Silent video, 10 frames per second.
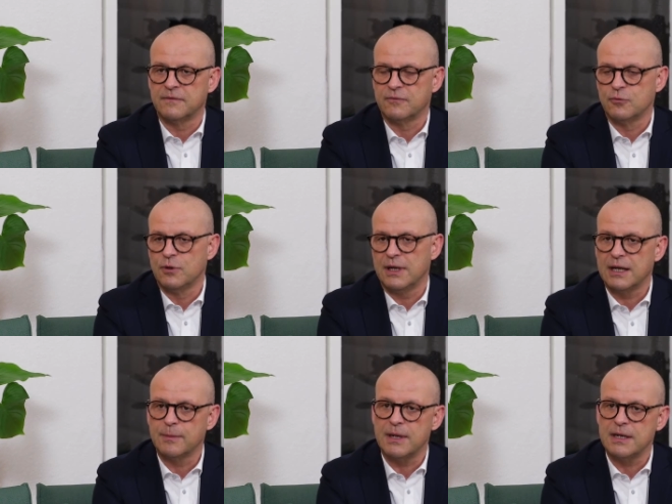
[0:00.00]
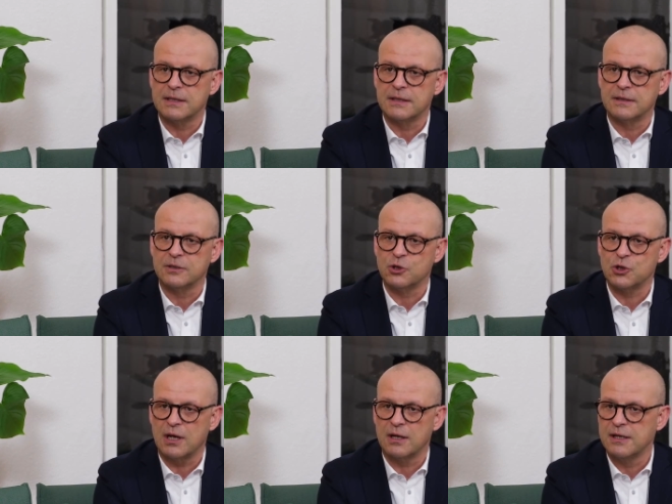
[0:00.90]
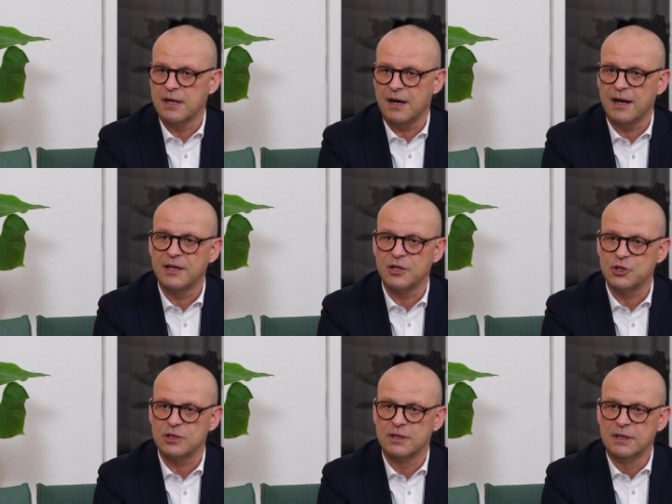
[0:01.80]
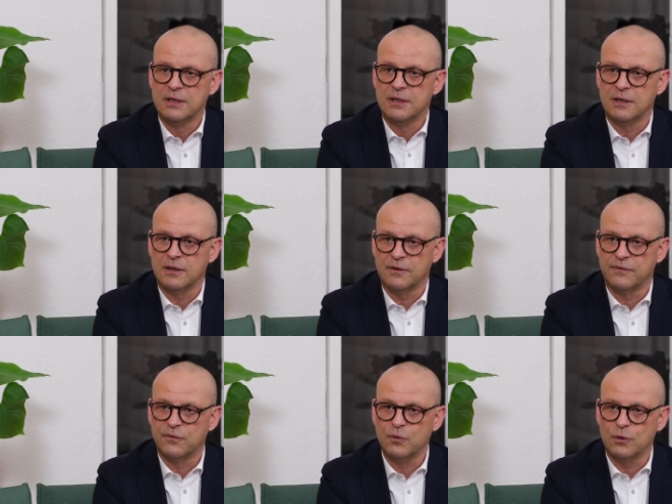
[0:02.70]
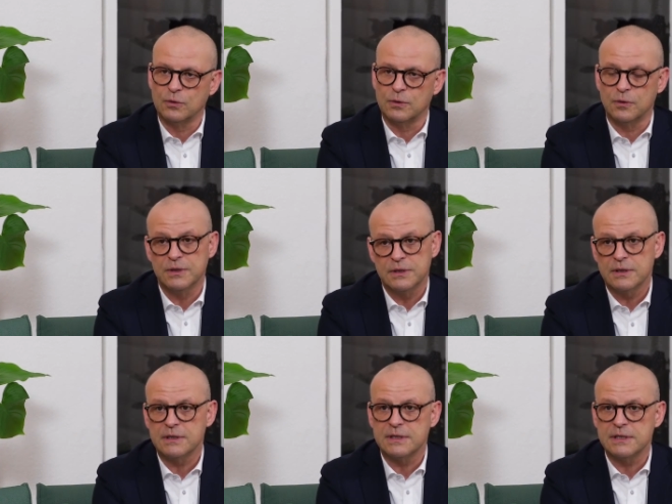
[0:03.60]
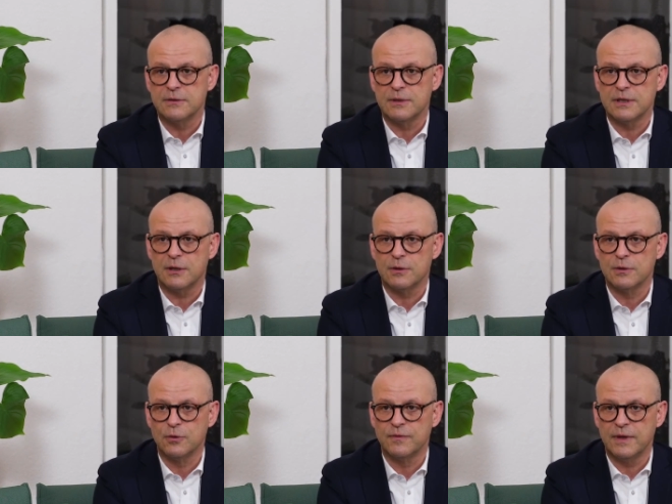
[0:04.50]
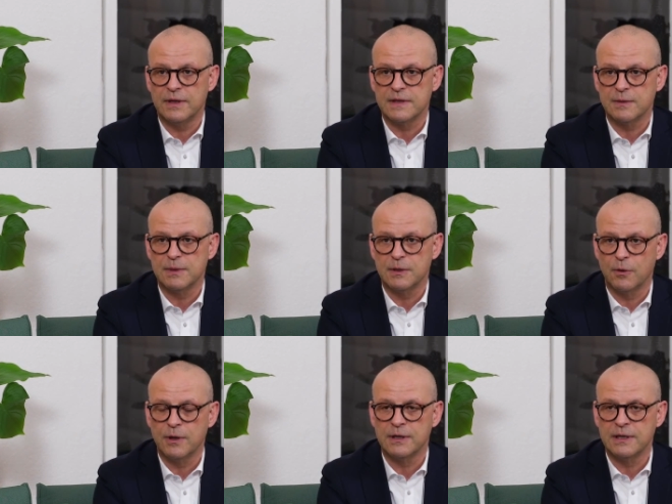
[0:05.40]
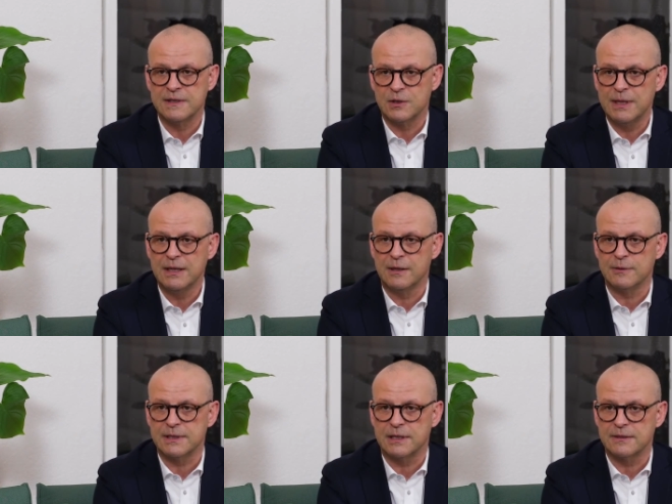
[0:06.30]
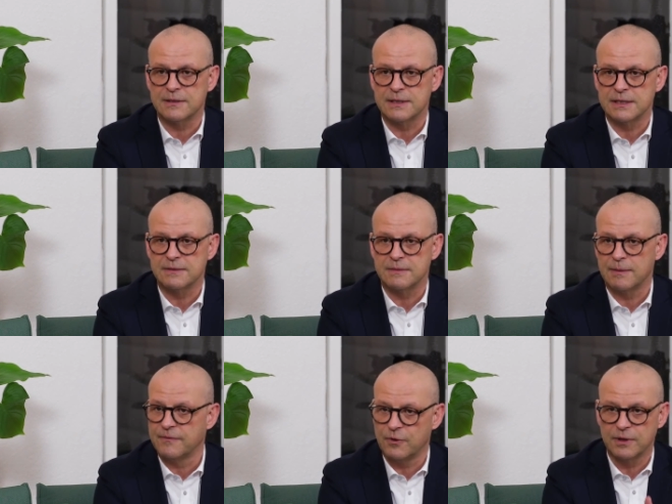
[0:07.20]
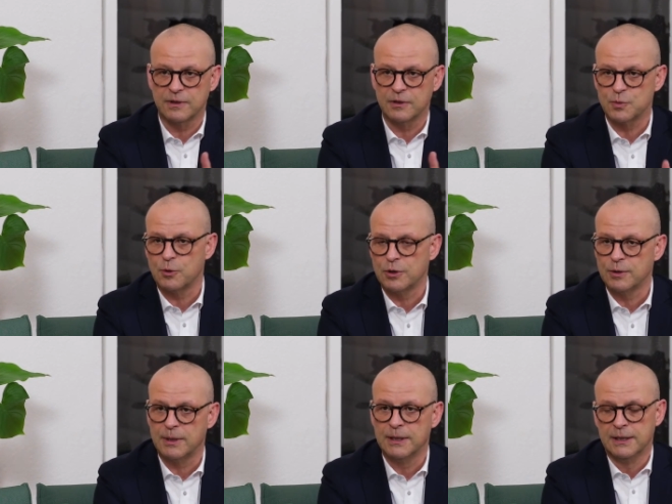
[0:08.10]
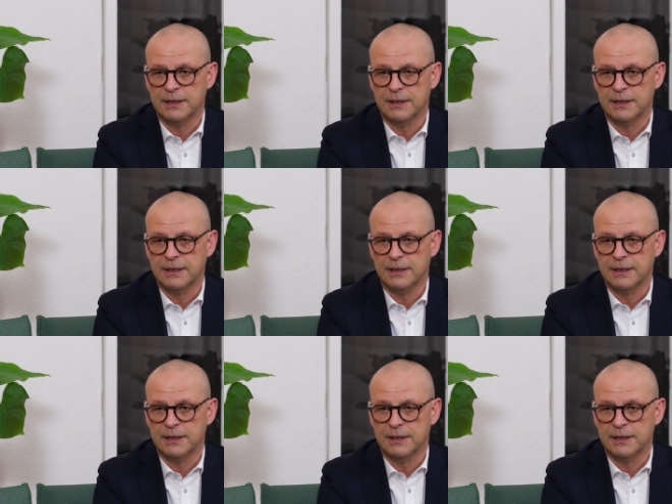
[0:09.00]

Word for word: früher hergebrachte, starre hierarchische äh, Führung. Und es ist natürlich auch notwendig, sich mit neuen Instrumenten auseinanderzusetzen. Wir haben vorhin gesprochen über